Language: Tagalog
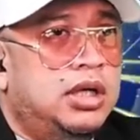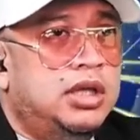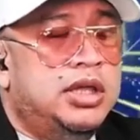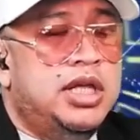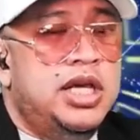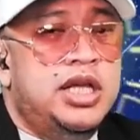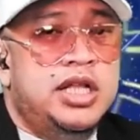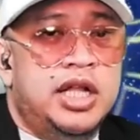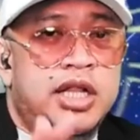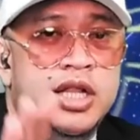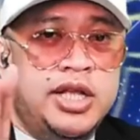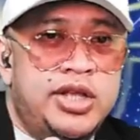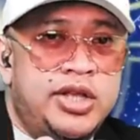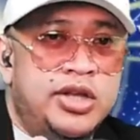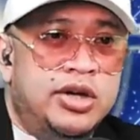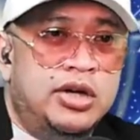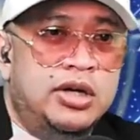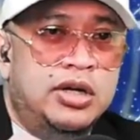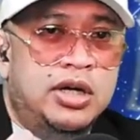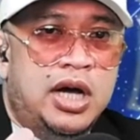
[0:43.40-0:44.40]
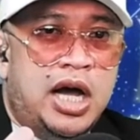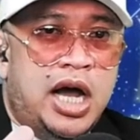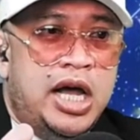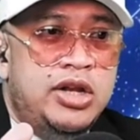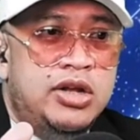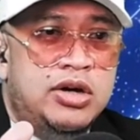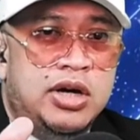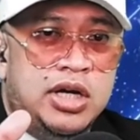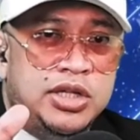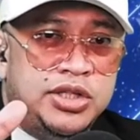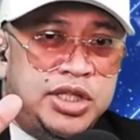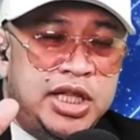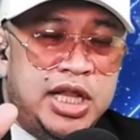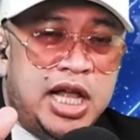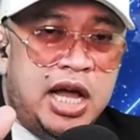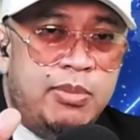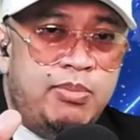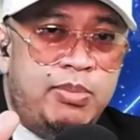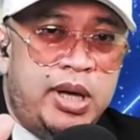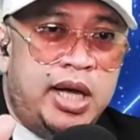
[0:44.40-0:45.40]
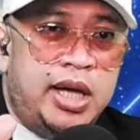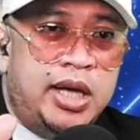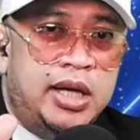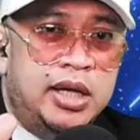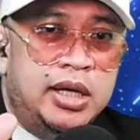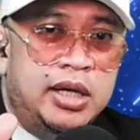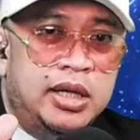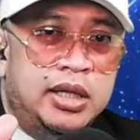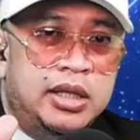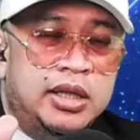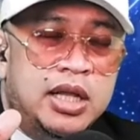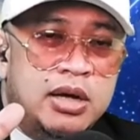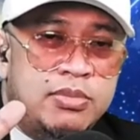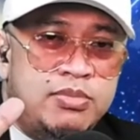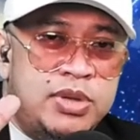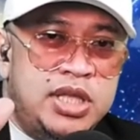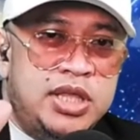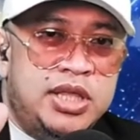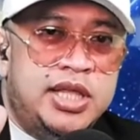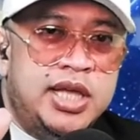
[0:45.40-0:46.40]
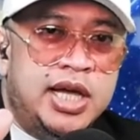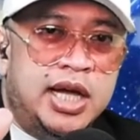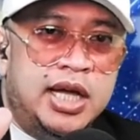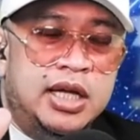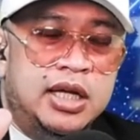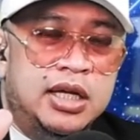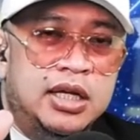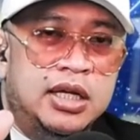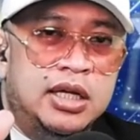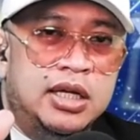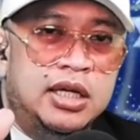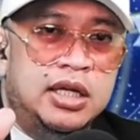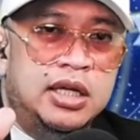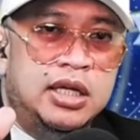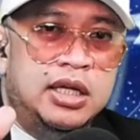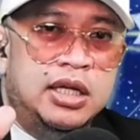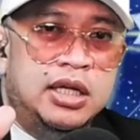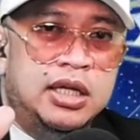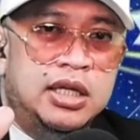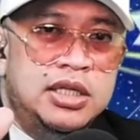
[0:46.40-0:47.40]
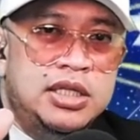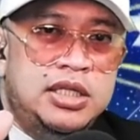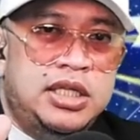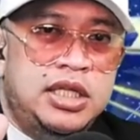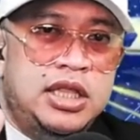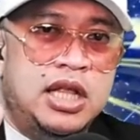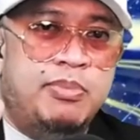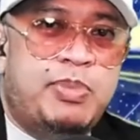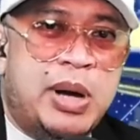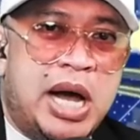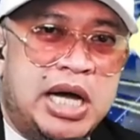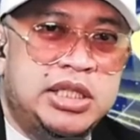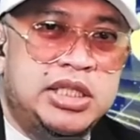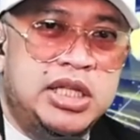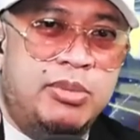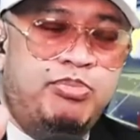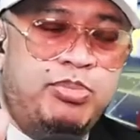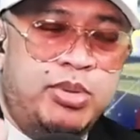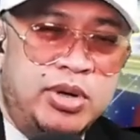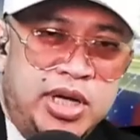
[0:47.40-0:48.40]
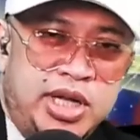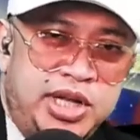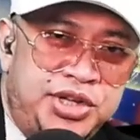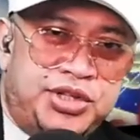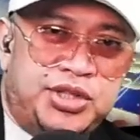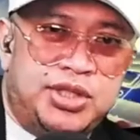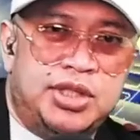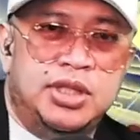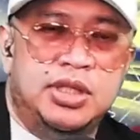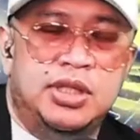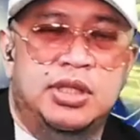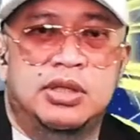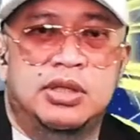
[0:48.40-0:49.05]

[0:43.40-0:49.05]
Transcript: Tingnan ninyo, ano ang sinabi ng media? Sinapak ng pulis.